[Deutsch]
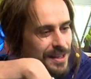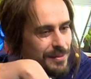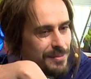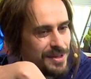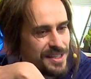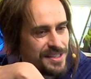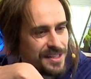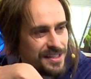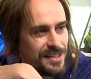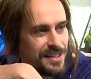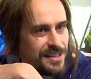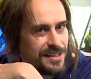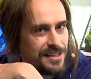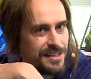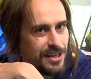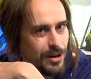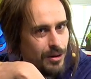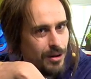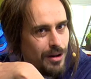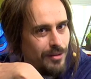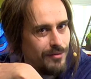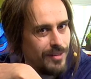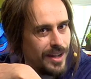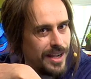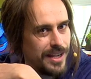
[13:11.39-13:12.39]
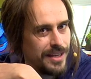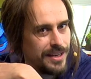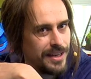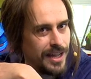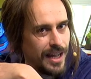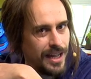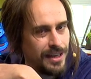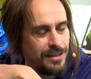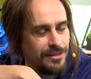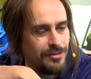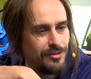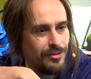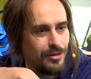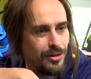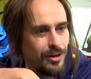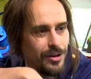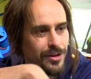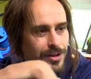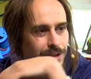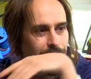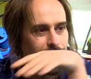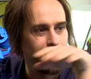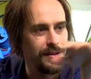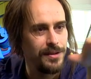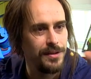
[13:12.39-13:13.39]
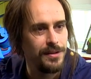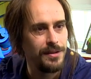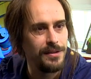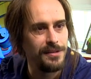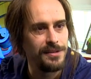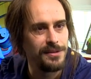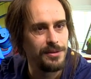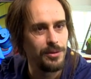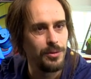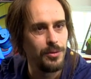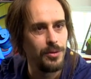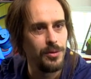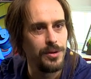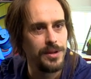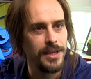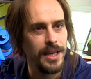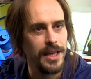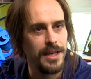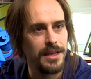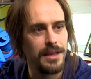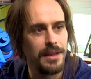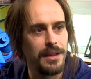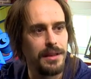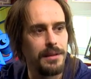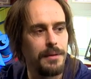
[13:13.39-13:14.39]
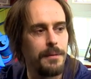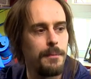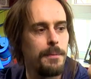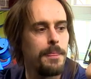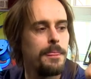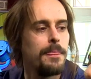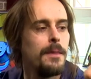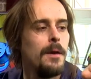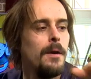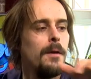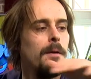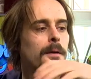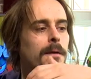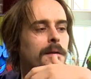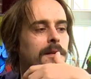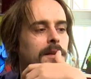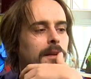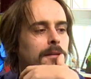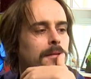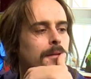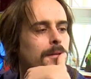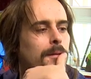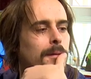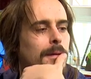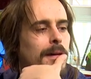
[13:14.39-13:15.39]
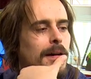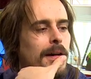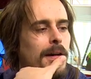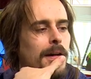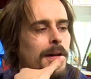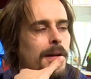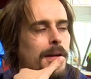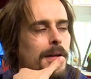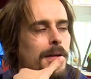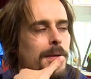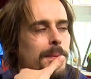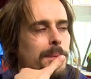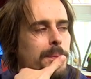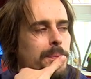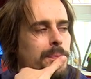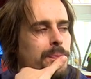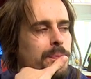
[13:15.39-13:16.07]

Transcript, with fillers: mit seiner Dauerwellen-Handfreundin so jetzt, sagen wir mal,